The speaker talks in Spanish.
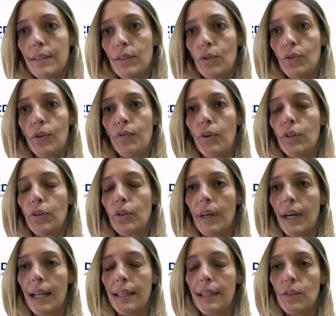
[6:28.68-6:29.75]
o Fondo de
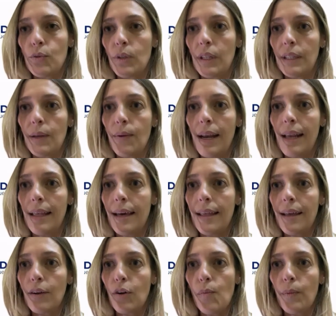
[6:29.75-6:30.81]
Garantía de Sustentabilidad
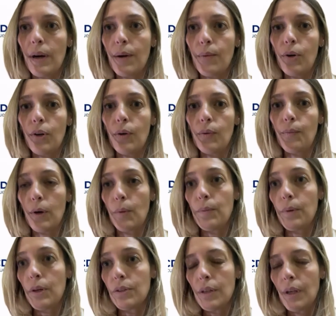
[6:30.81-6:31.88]
a comprar bonos
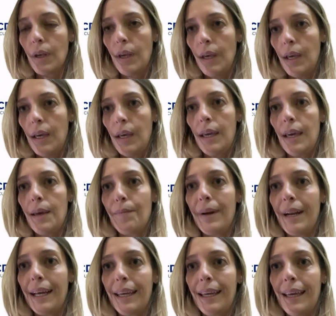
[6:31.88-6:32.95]
propios. Eh,
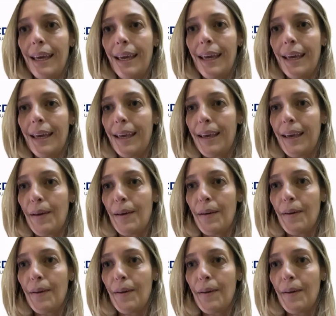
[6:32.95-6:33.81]
para que